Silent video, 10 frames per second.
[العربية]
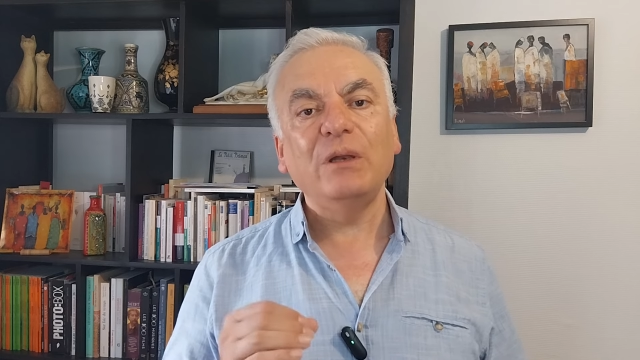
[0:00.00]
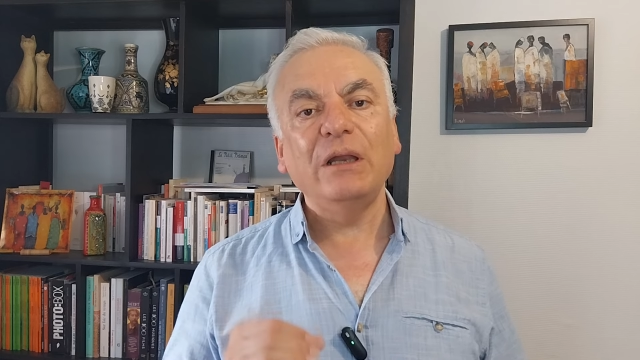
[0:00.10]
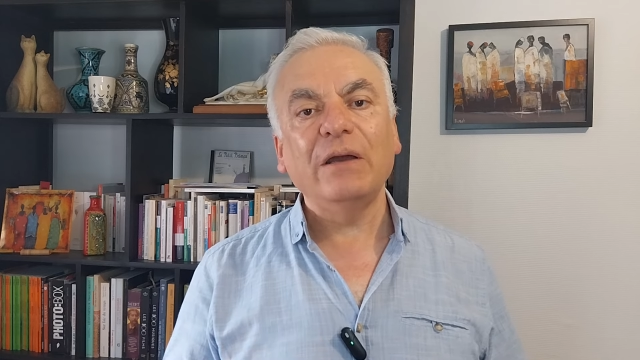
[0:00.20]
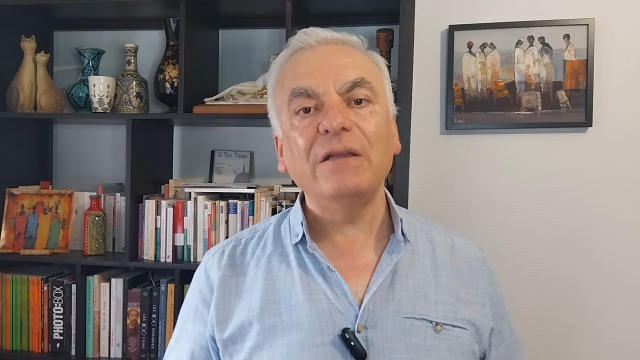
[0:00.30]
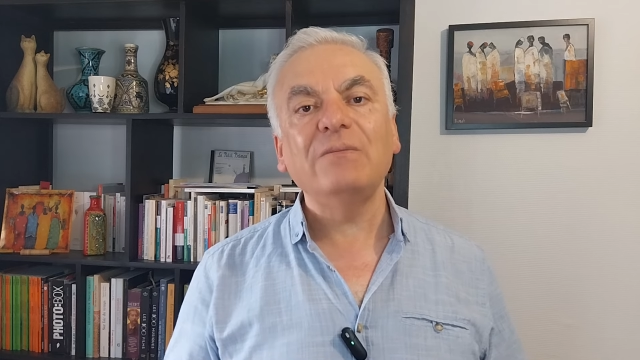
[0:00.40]

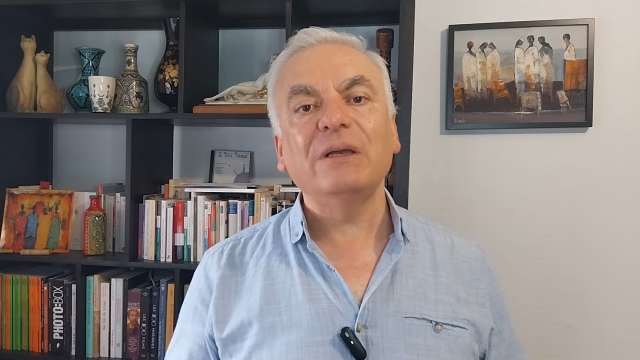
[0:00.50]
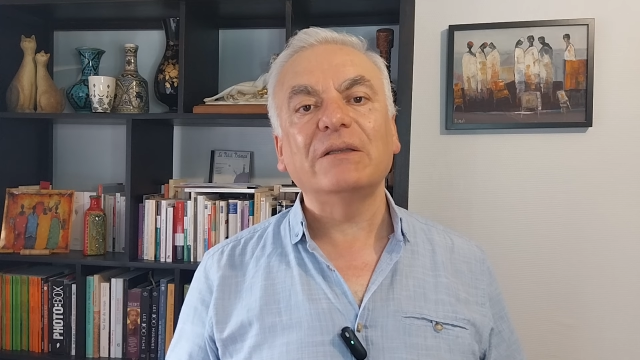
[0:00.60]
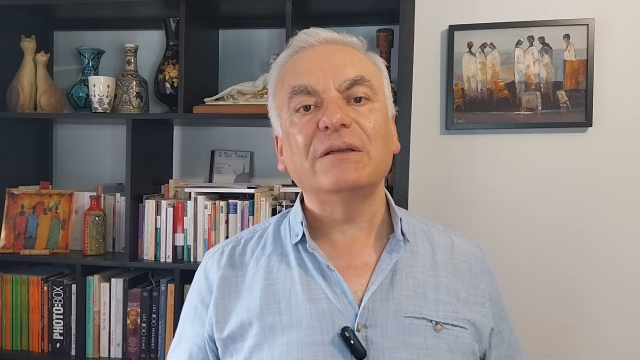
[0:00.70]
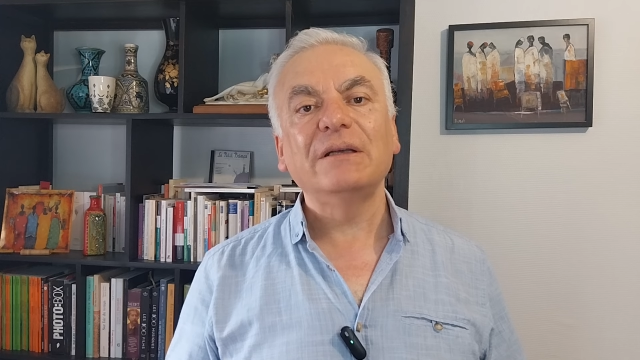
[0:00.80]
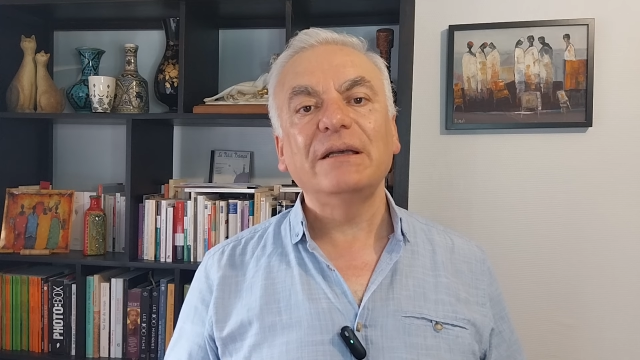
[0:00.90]
لخدمة
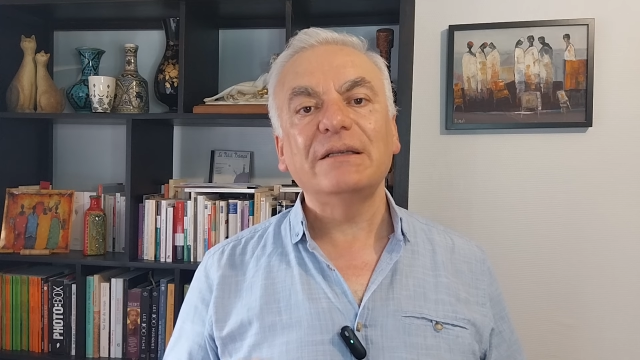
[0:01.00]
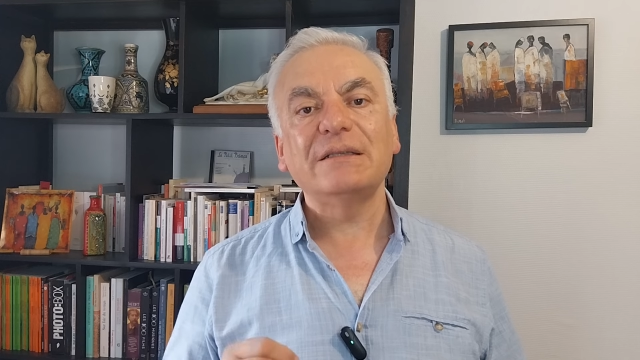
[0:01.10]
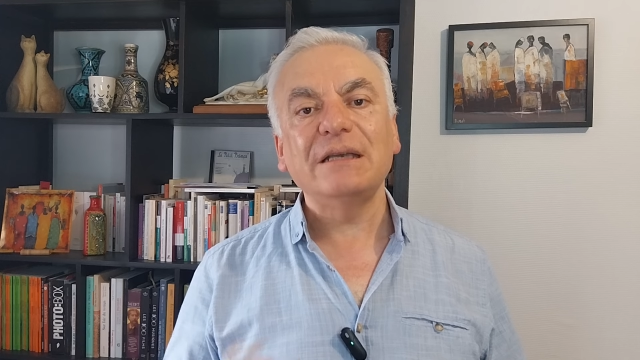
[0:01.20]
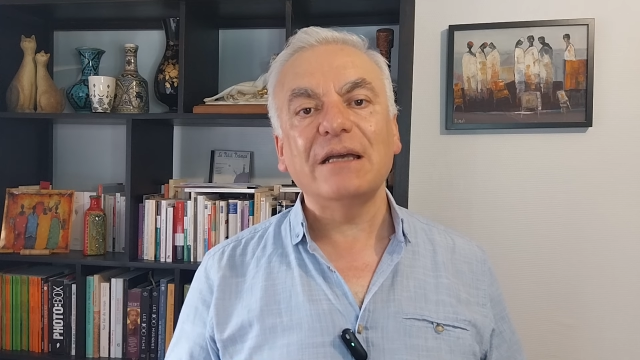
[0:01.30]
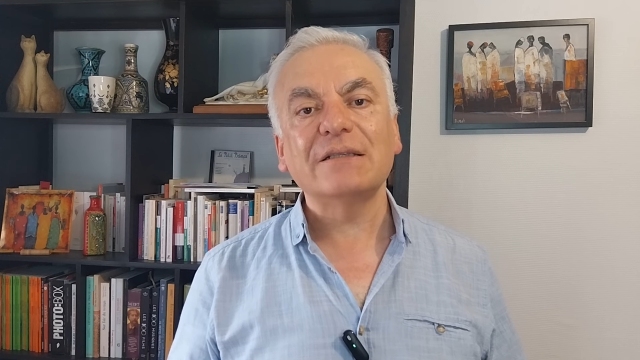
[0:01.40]

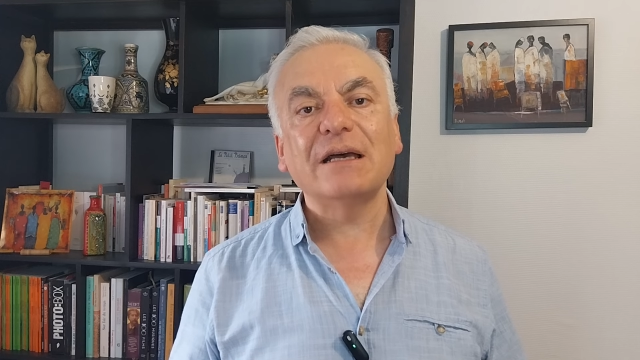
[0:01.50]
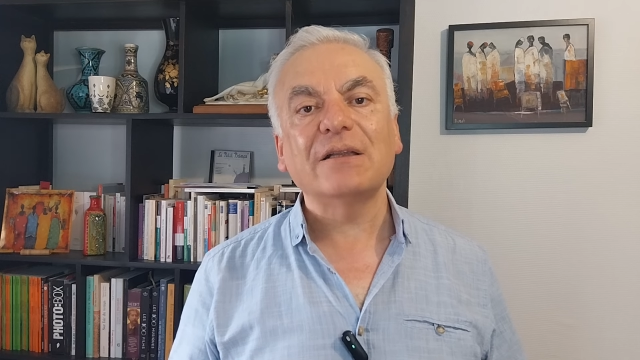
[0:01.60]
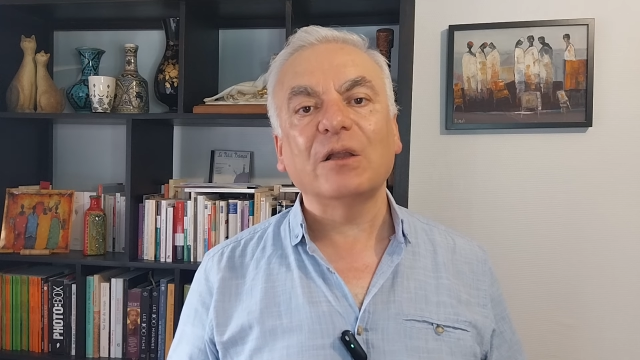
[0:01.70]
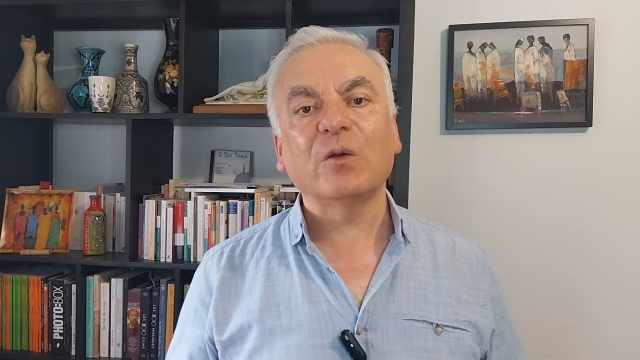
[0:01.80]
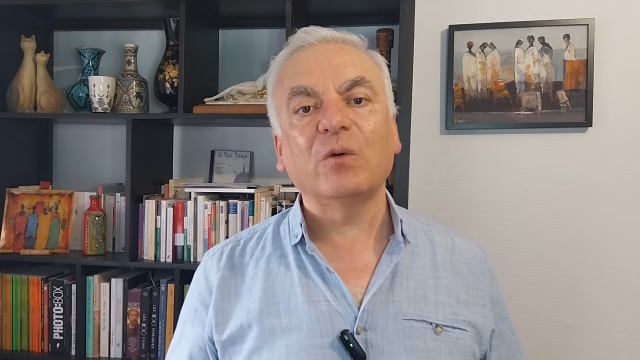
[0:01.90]

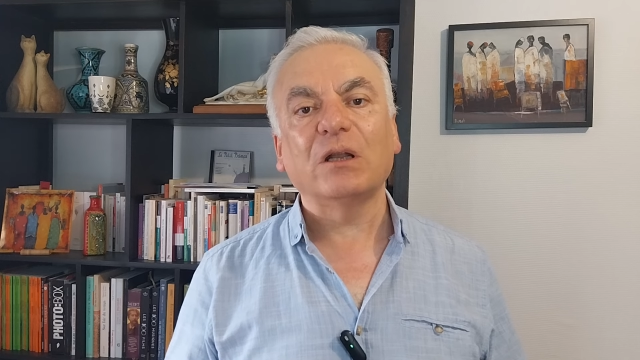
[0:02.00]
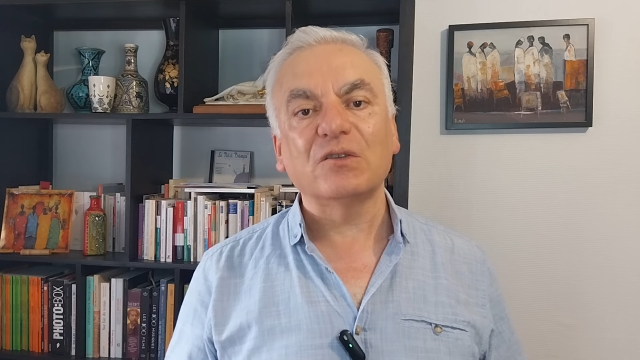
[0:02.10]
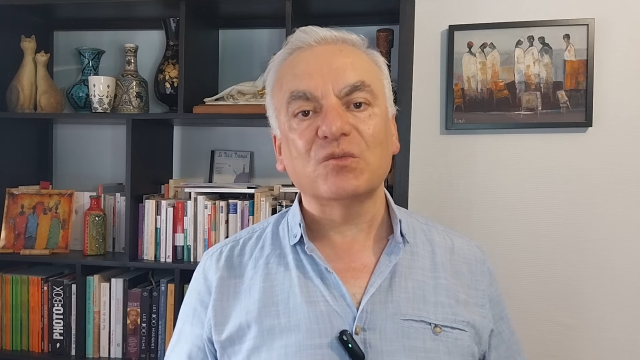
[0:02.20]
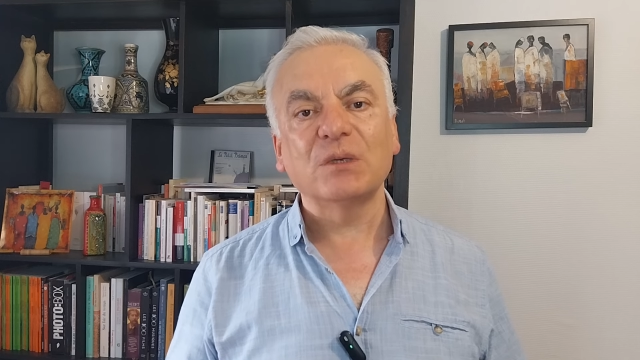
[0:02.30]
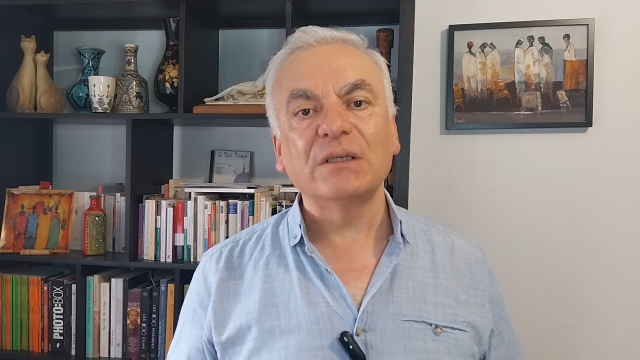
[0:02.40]
سياسات القوى
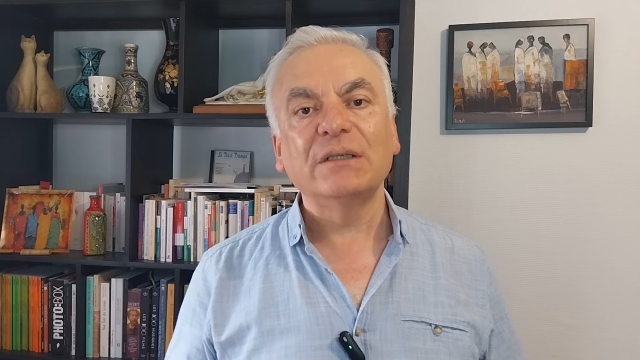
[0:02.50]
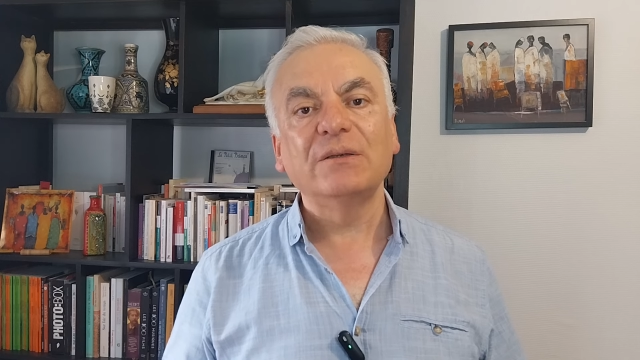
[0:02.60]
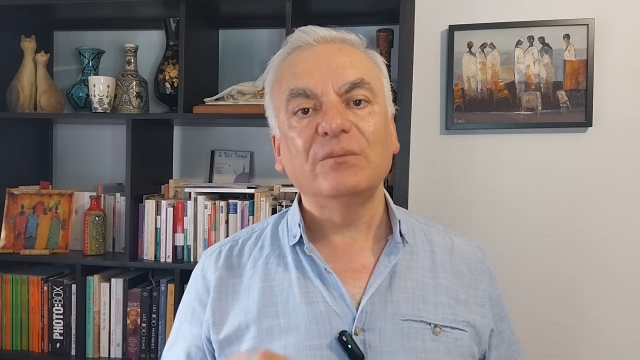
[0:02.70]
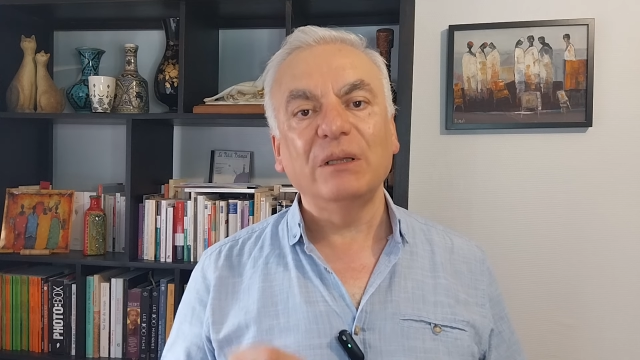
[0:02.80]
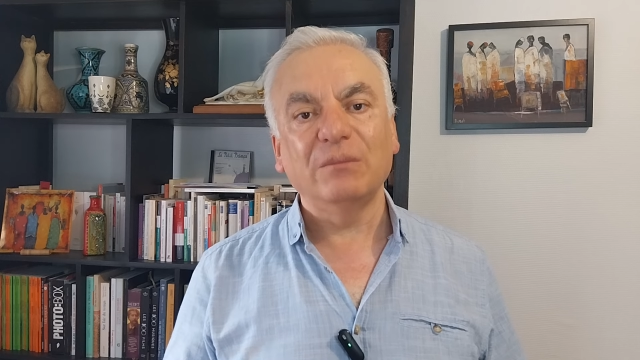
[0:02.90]
العظمى
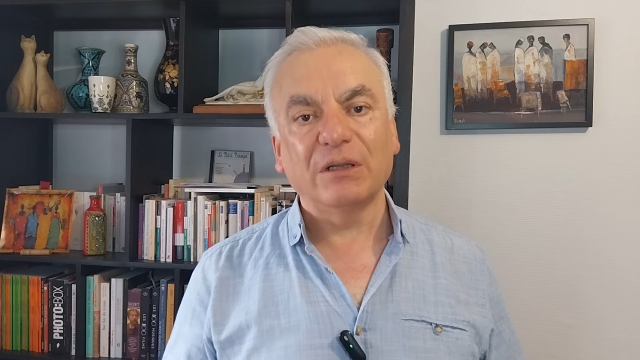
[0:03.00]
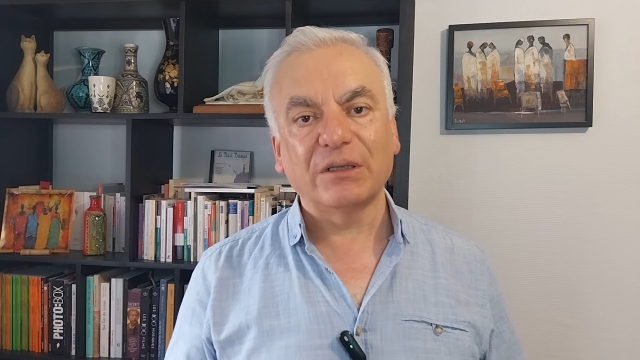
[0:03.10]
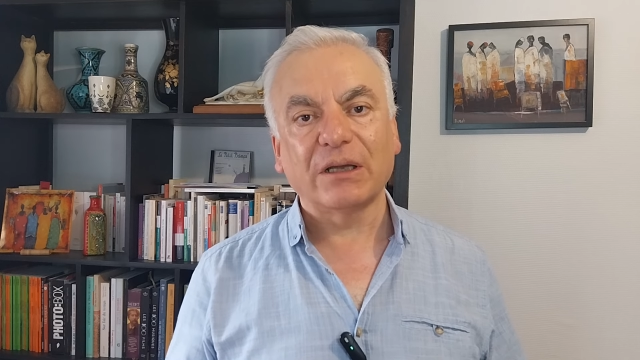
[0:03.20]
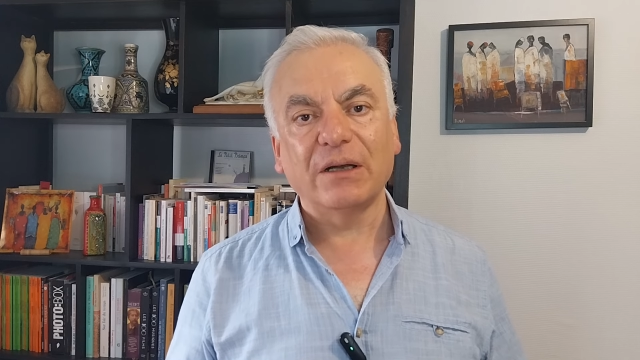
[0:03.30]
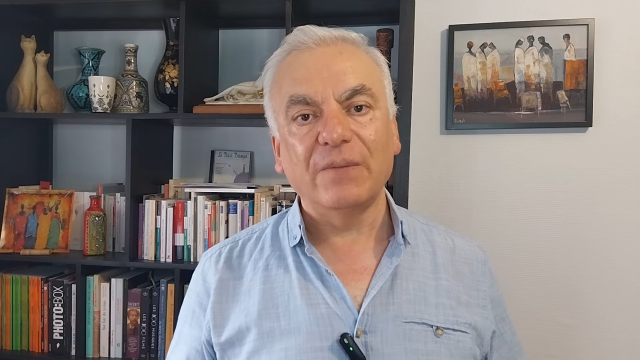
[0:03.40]

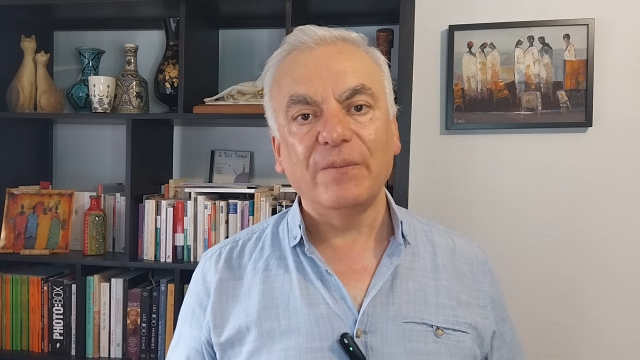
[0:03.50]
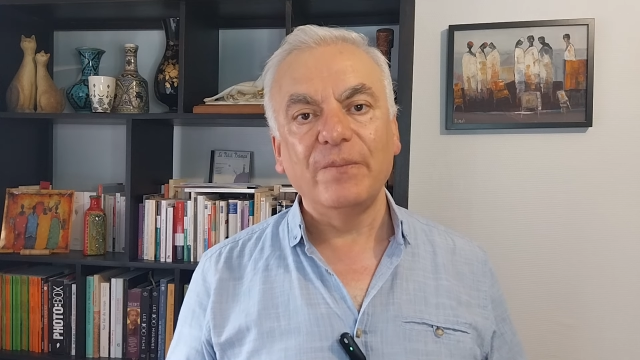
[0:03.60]
بالمنطقة